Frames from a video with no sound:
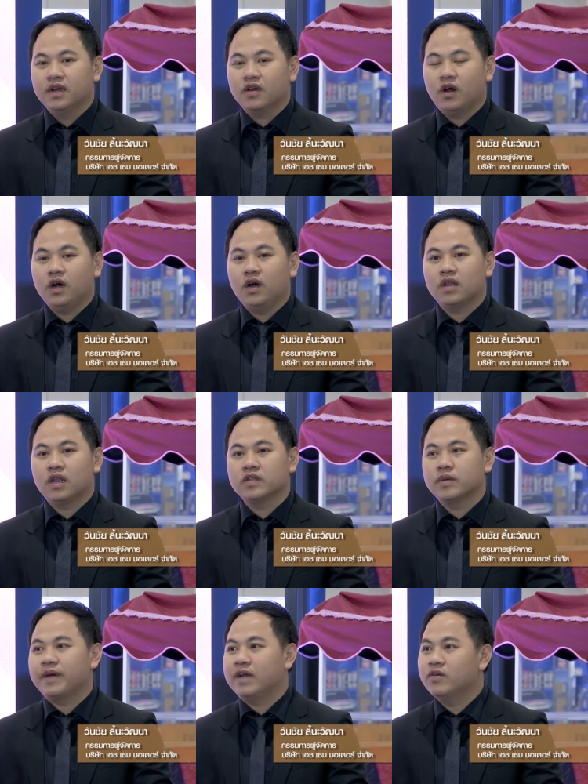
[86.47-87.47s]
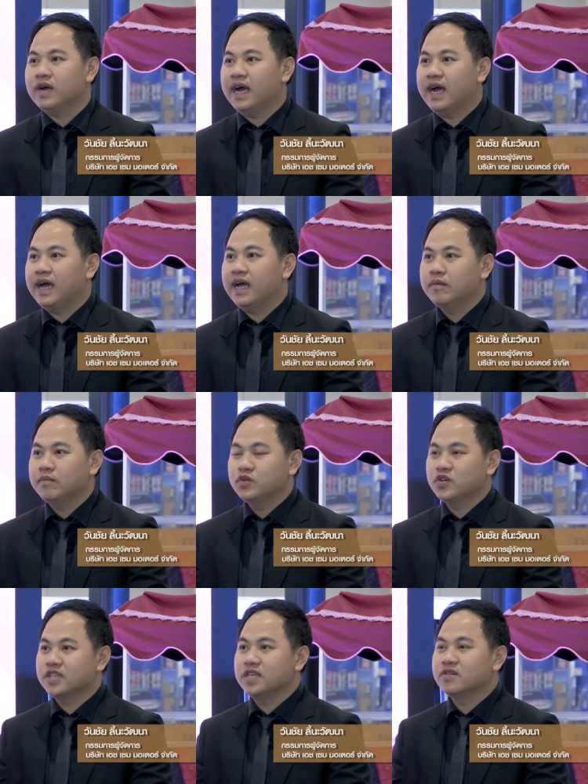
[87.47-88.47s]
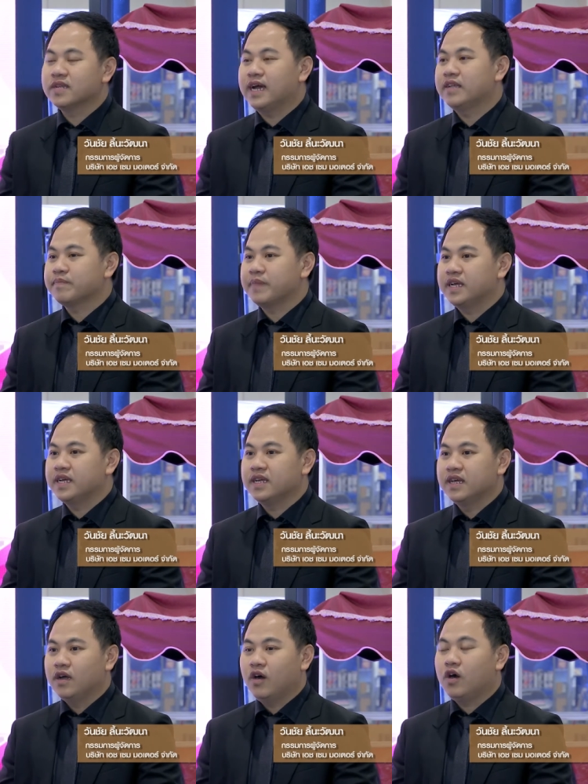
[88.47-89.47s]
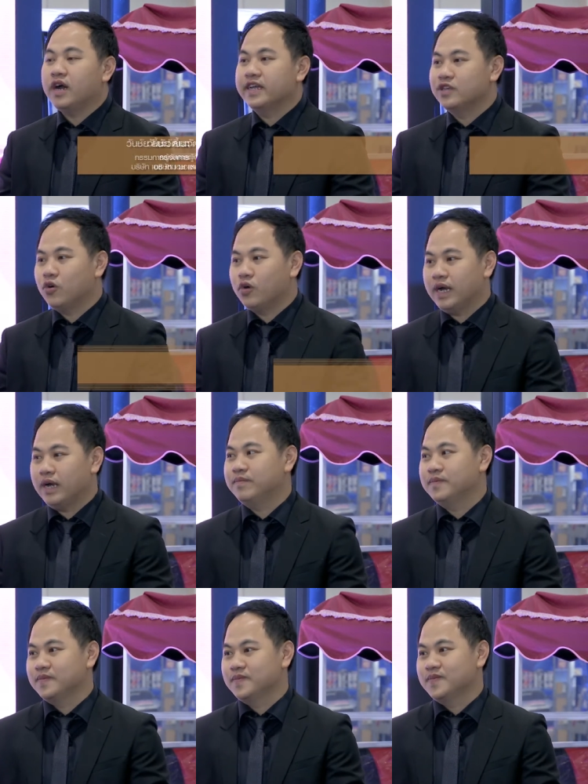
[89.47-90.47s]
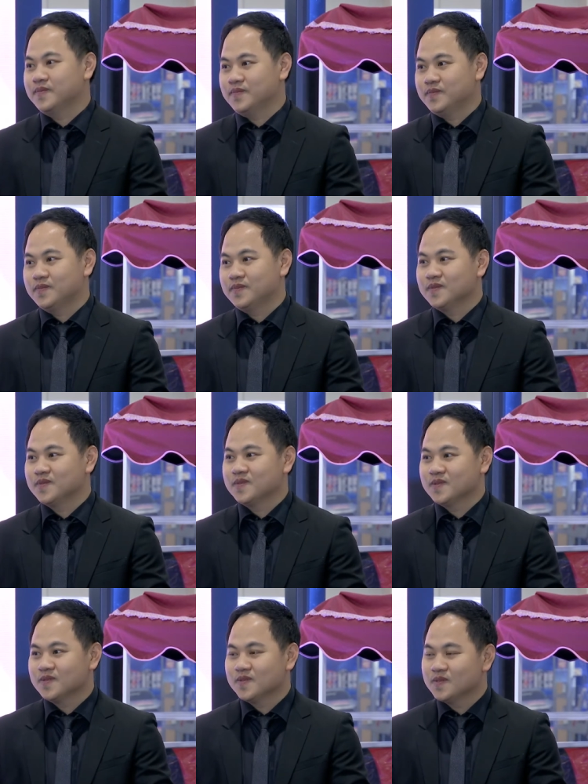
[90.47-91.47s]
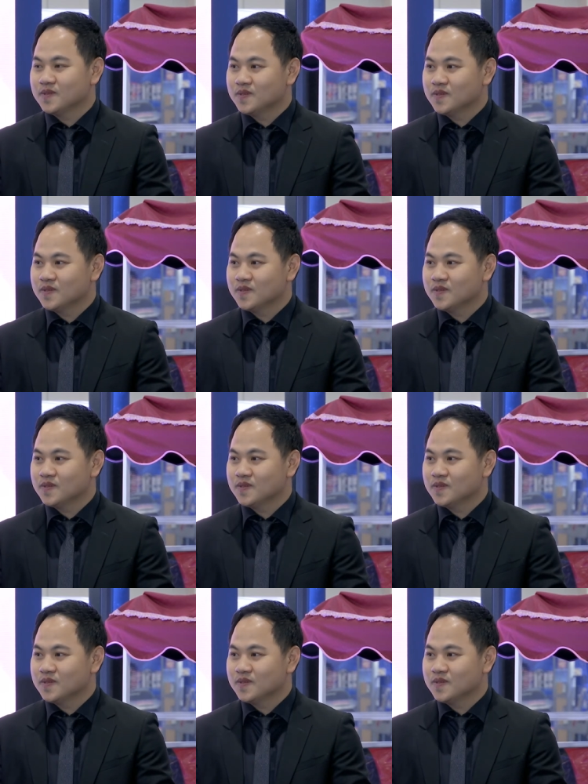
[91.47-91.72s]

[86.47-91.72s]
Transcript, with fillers: ก็เราจะพาลูกค้าผู้โชคดีทุกท่านไปฮอกไกโดครับโอ้โห